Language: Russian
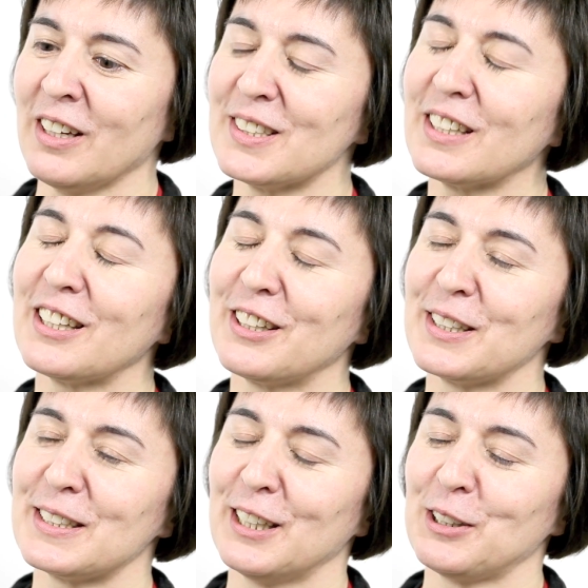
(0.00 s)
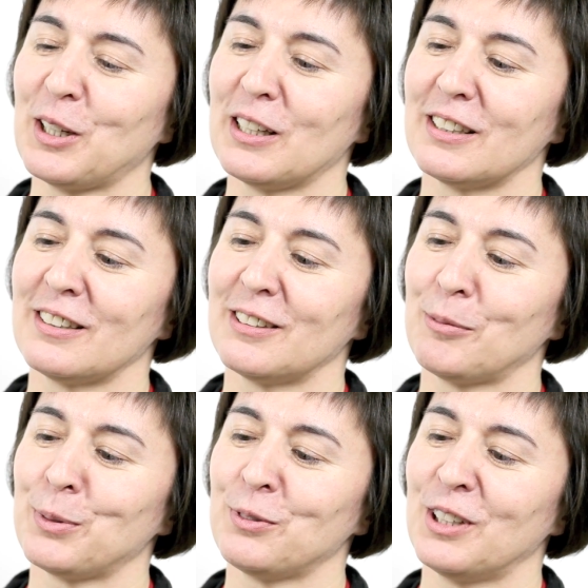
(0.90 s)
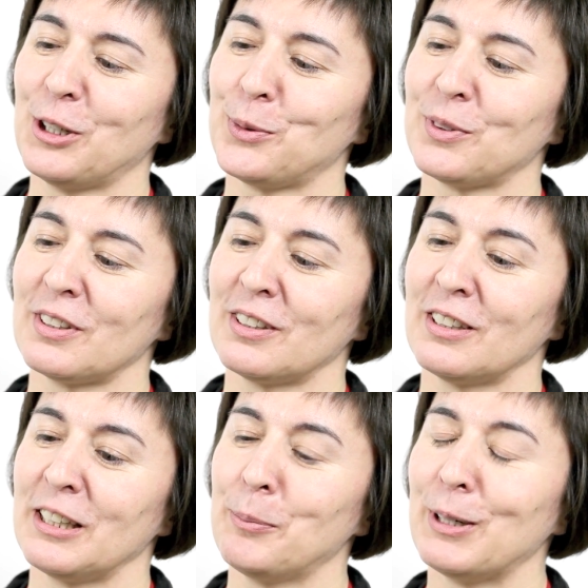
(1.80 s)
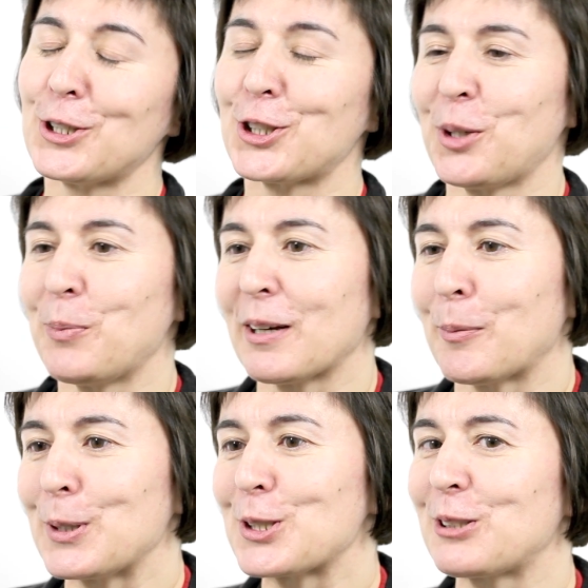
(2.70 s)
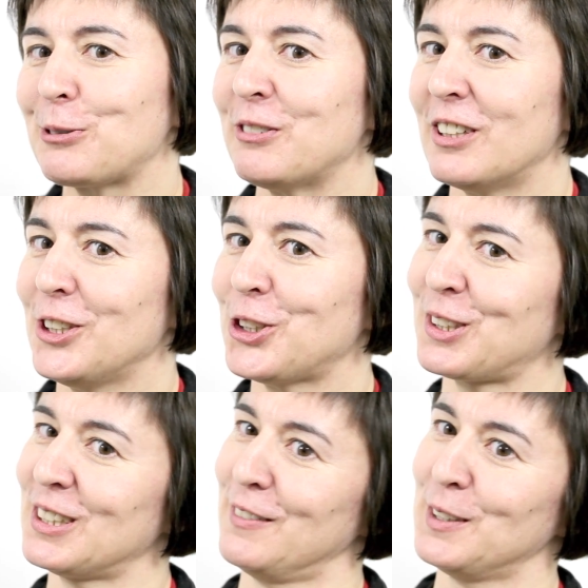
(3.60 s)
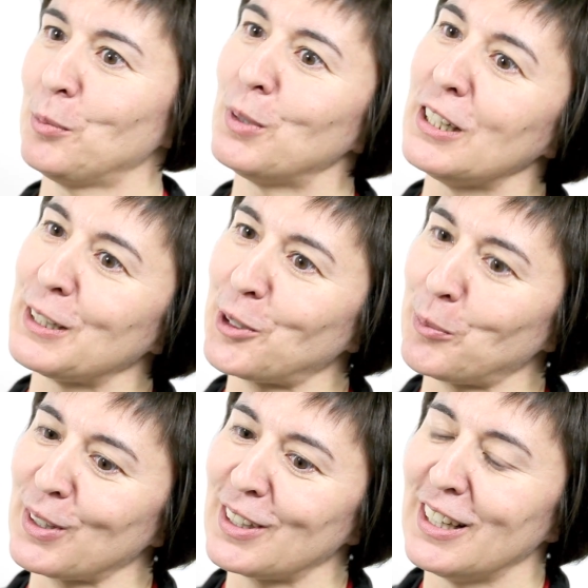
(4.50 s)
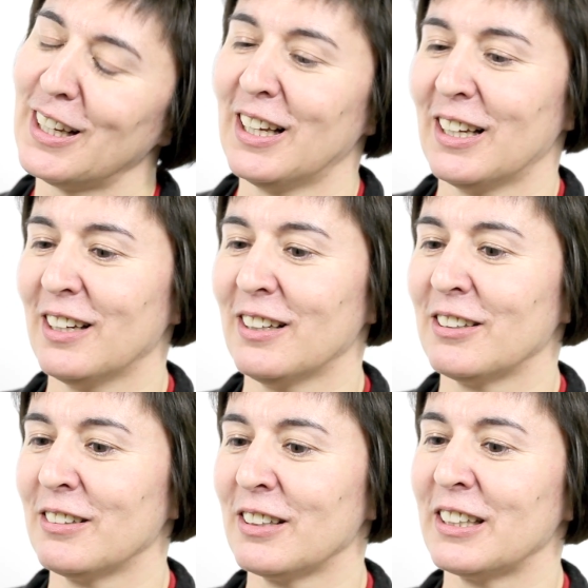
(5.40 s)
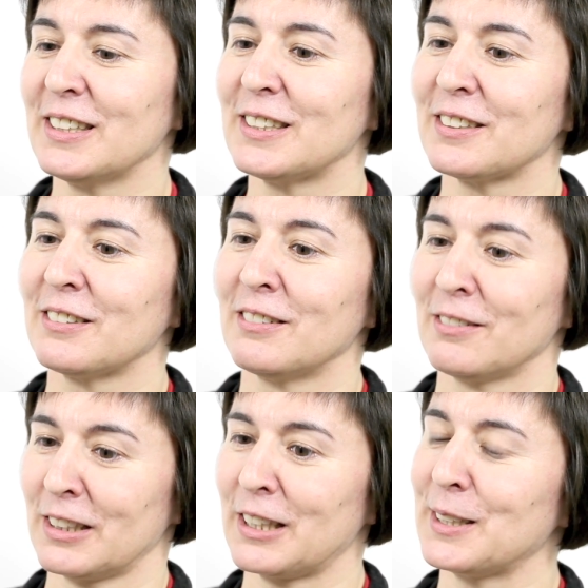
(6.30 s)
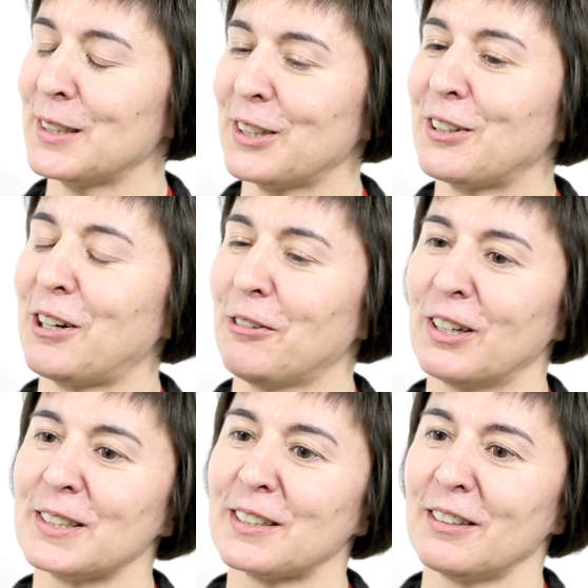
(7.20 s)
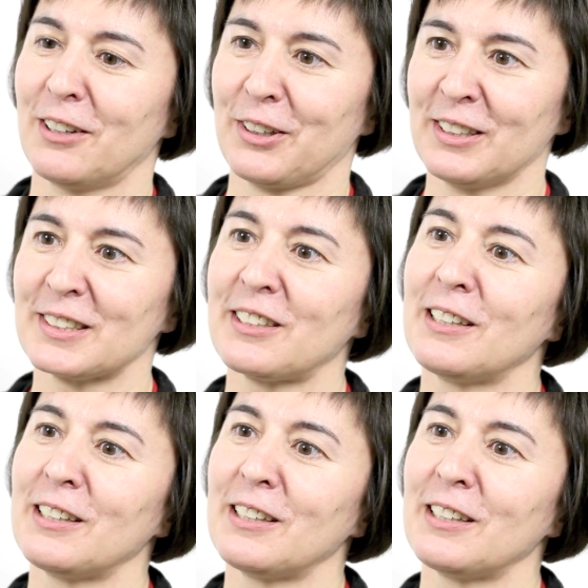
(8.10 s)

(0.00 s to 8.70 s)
Языки Дагестана бывают и большими по числу говорящих, и совсем маленькими – а, есть такие языки, как аварский, даргинский,